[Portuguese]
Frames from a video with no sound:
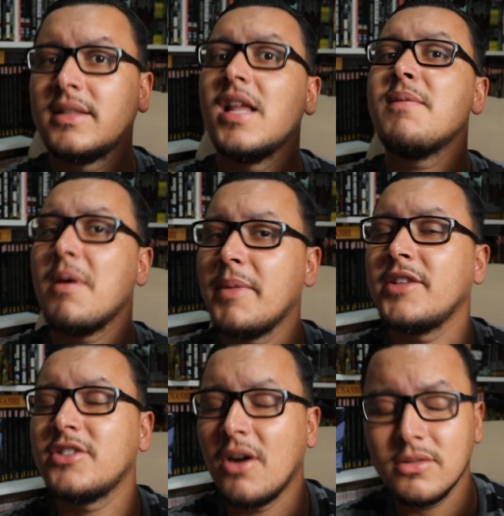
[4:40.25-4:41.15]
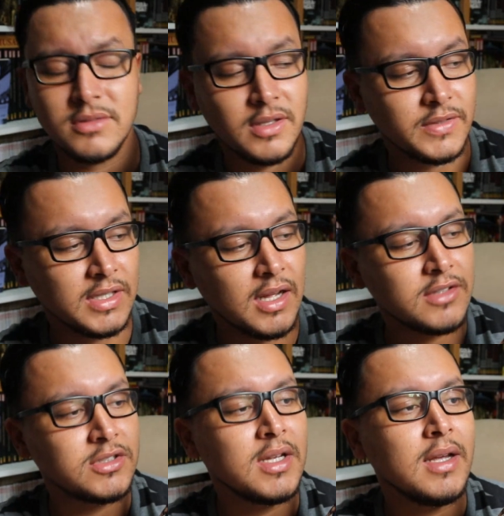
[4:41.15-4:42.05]
extremamente alto na
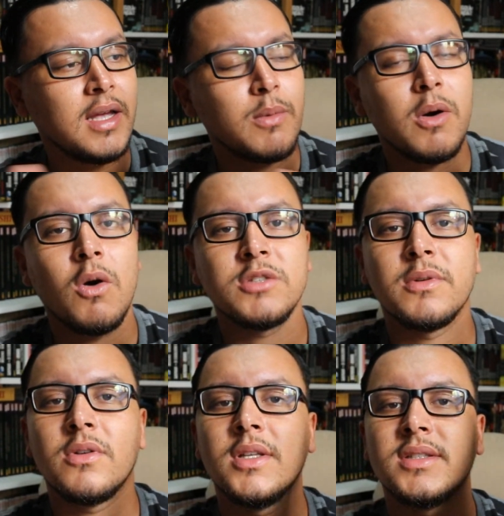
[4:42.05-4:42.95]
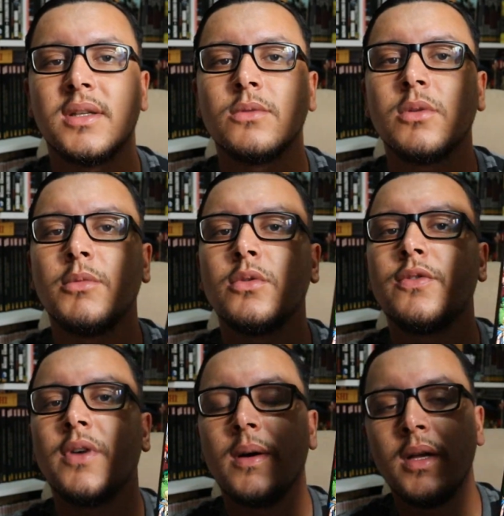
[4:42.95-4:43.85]
verdade, é uma ótima coleção, sou muito
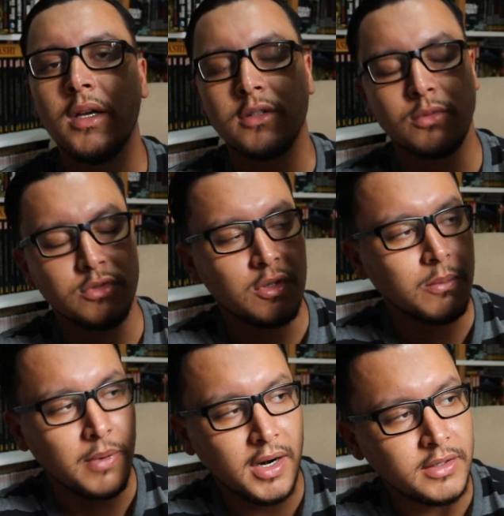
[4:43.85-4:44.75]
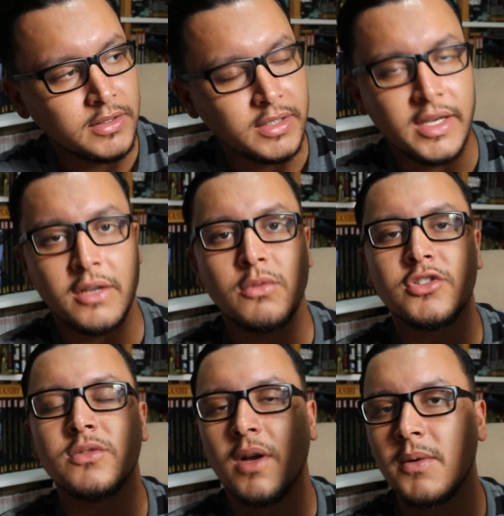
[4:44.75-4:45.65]
fã do John Barney e quero
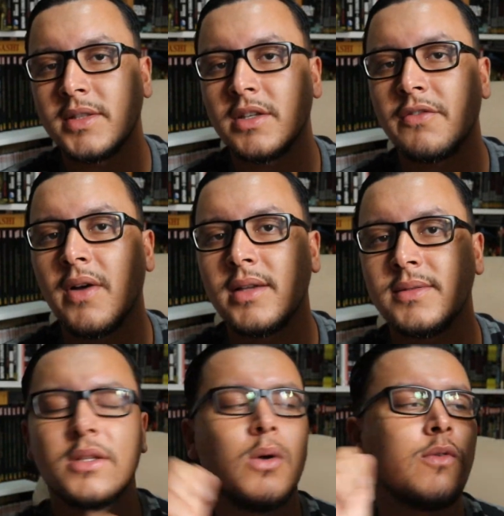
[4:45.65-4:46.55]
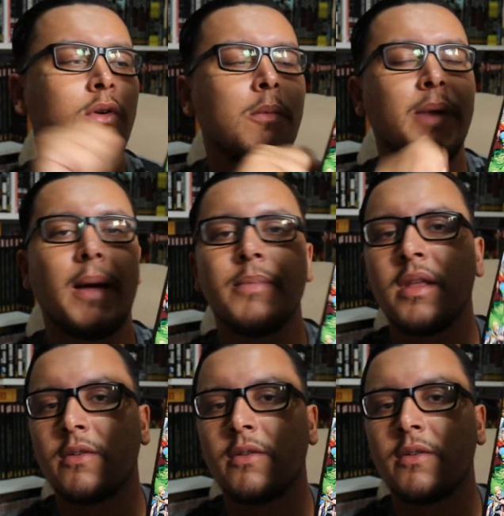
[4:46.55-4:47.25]
continuar com essa fase, então vou comprar.